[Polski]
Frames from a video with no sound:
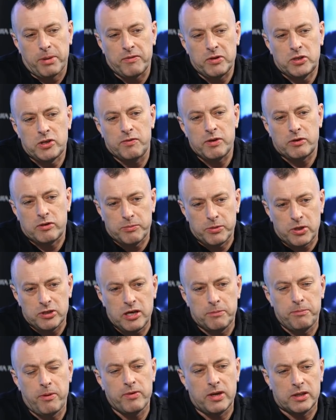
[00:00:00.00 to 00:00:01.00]
Prawicowie sobie
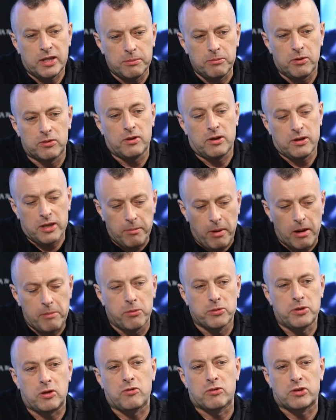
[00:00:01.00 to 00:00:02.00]
przyjdzie i powie, Tymon, nie
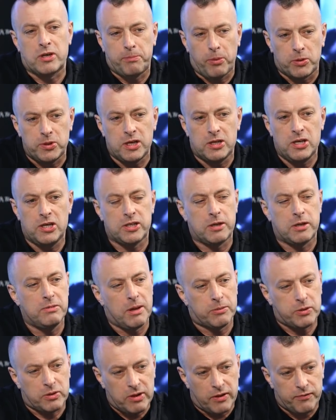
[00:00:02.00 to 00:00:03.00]
mamy budżetu, żeby podzielić,
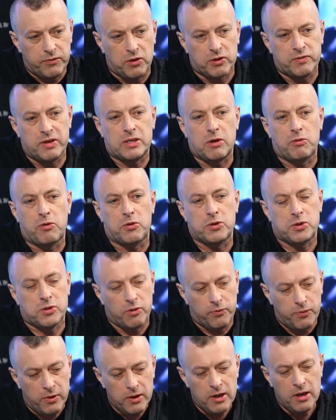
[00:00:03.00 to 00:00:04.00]
żeby na przykład wziąć więcej
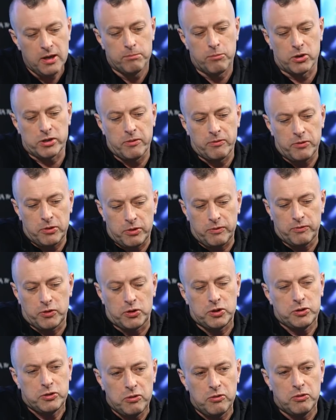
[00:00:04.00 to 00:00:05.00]
uchodźców. Możemy
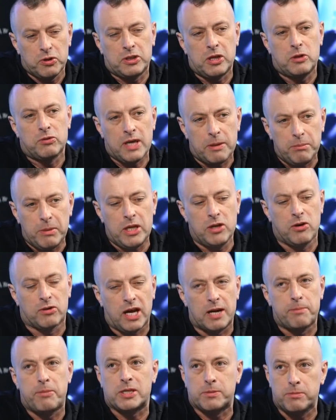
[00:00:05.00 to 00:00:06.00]
wziąć tylu i tylu, nie
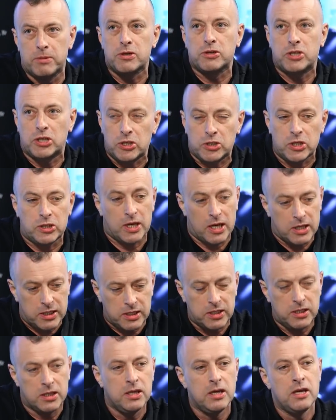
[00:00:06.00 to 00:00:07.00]
milion, ale powiedzmy 10
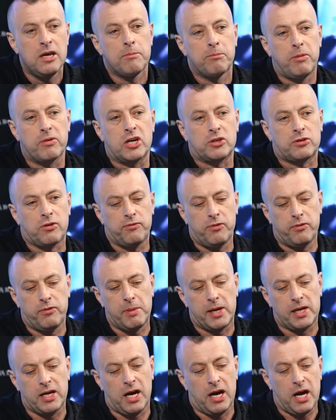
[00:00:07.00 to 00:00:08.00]
tysięcy, ponieważ to
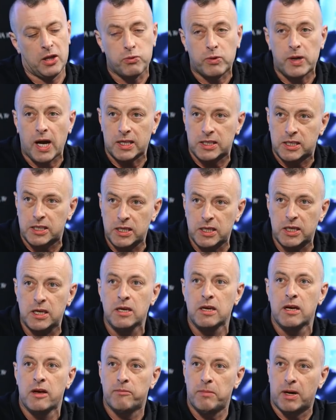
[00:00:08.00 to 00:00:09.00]
wymaga
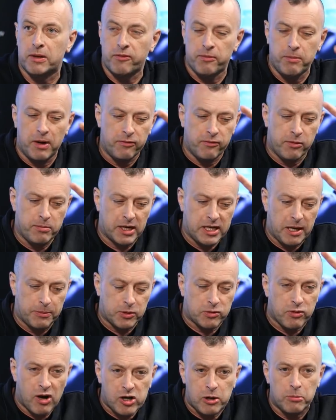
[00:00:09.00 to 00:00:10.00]
edukacji,
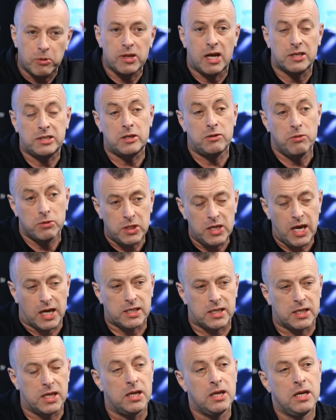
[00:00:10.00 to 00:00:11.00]
wymaga po prostu akomodacji
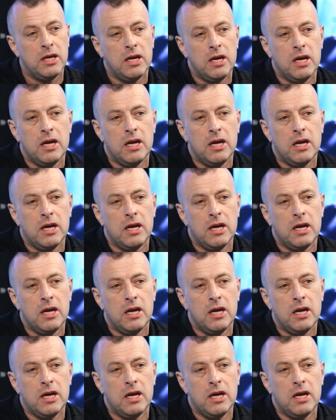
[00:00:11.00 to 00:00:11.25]
ludzi, jasne.